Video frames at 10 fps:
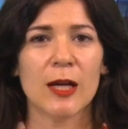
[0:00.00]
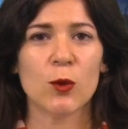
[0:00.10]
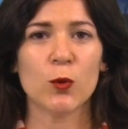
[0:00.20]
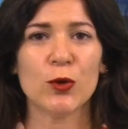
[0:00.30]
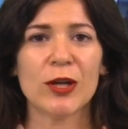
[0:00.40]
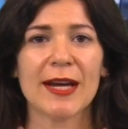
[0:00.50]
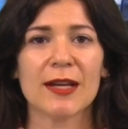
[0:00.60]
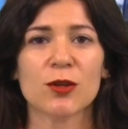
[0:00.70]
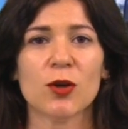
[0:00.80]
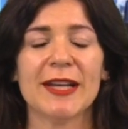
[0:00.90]
L'Unione
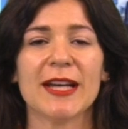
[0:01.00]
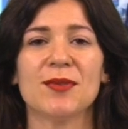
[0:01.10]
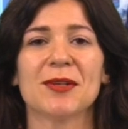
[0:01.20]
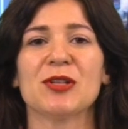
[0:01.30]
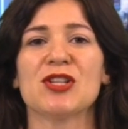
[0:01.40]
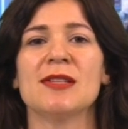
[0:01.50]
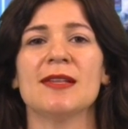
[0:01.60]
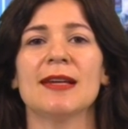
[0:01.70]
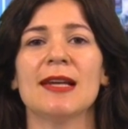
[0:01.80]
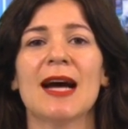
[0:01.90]
Cattolica
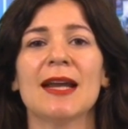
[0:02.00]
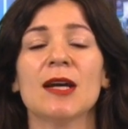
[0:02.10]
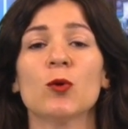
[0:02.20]
Farmacisti Italiani